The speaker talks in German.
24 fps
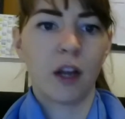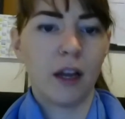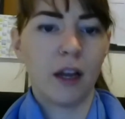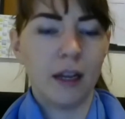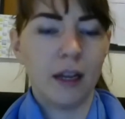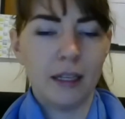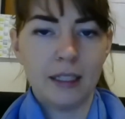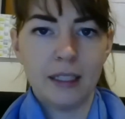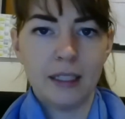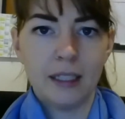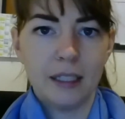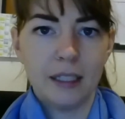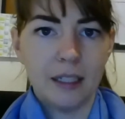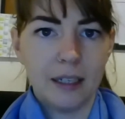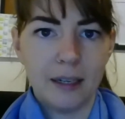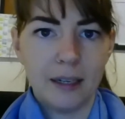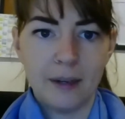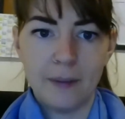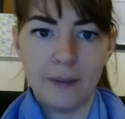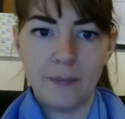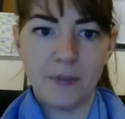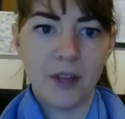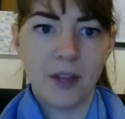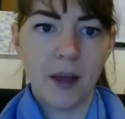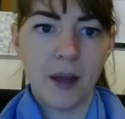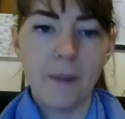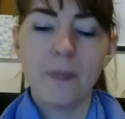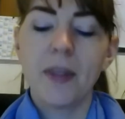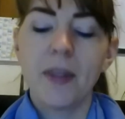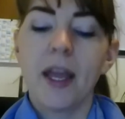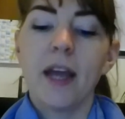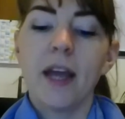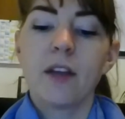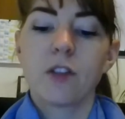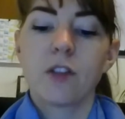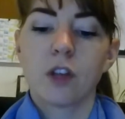oder ähm, ja,
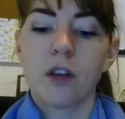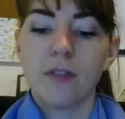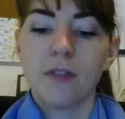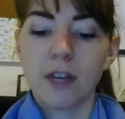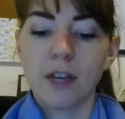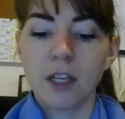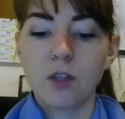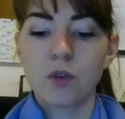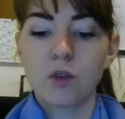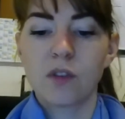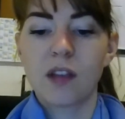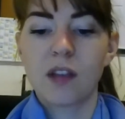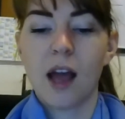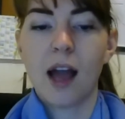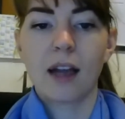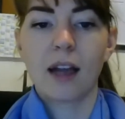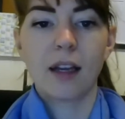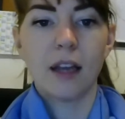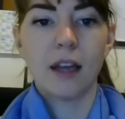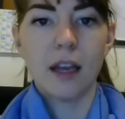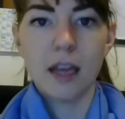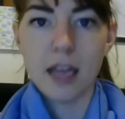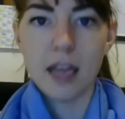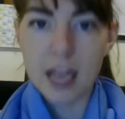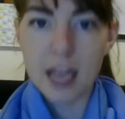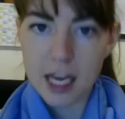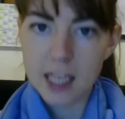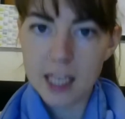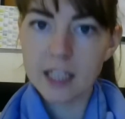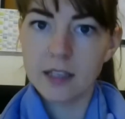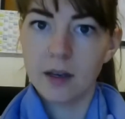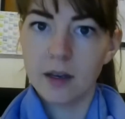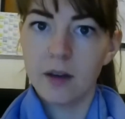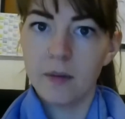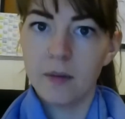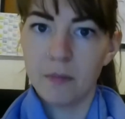sondern wirklich zu sagen,
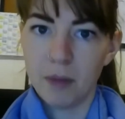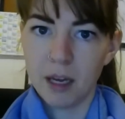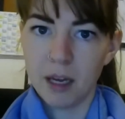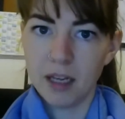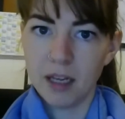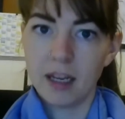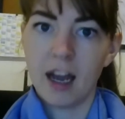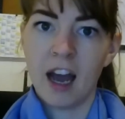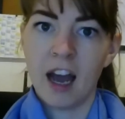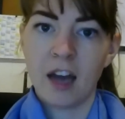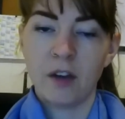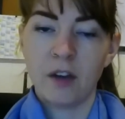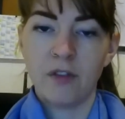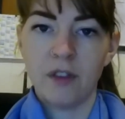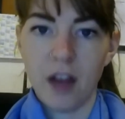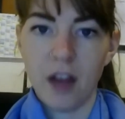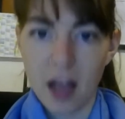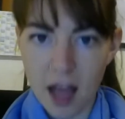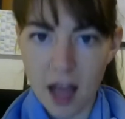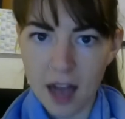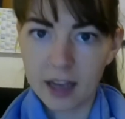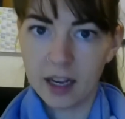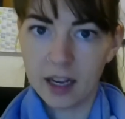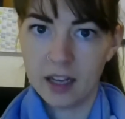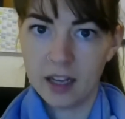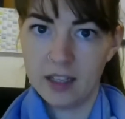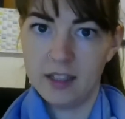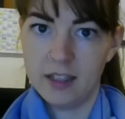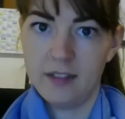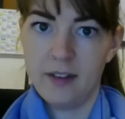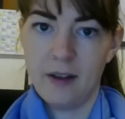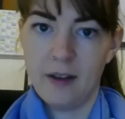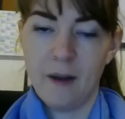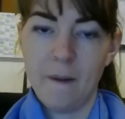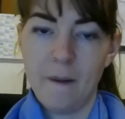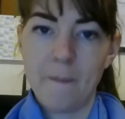ich bin gerade verärgert,
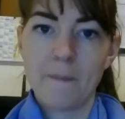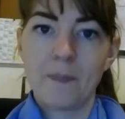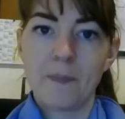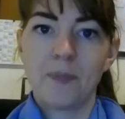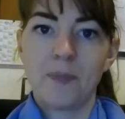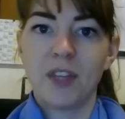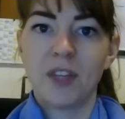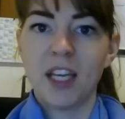ja.